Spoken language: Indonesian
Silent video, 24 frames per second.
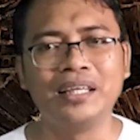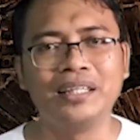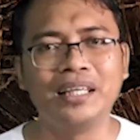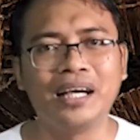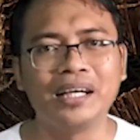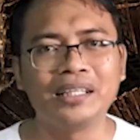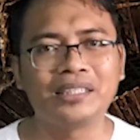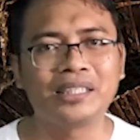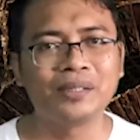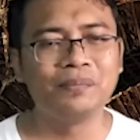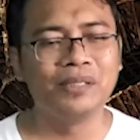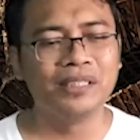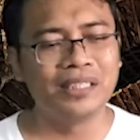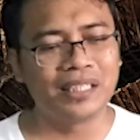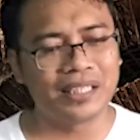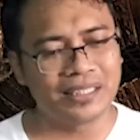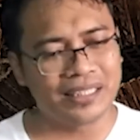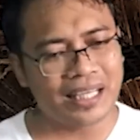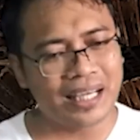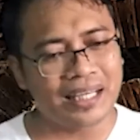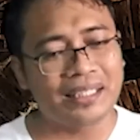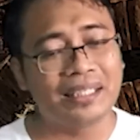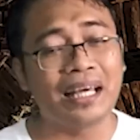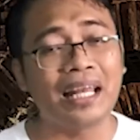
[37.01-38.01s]
yang
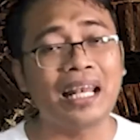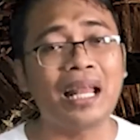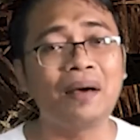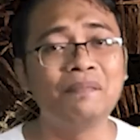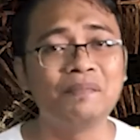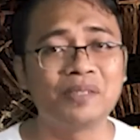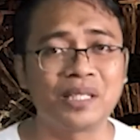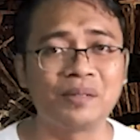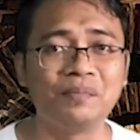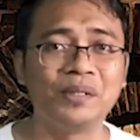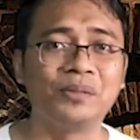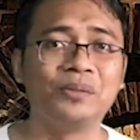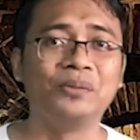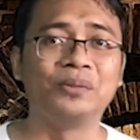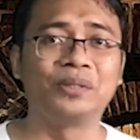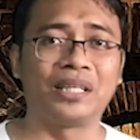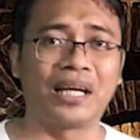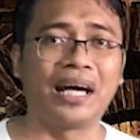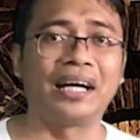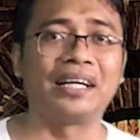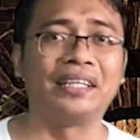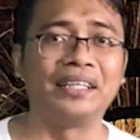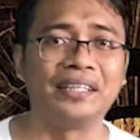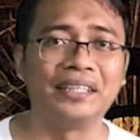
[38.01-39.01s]
sebenarnya dalam seminggu
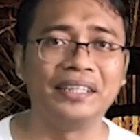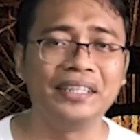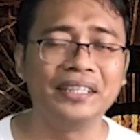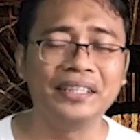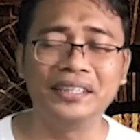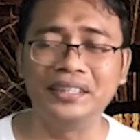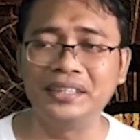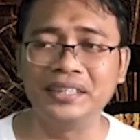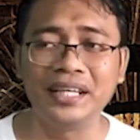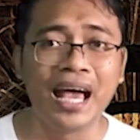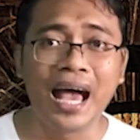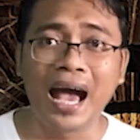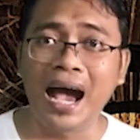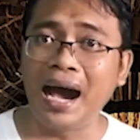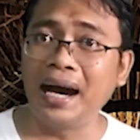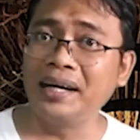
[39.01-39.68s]
terakhir ini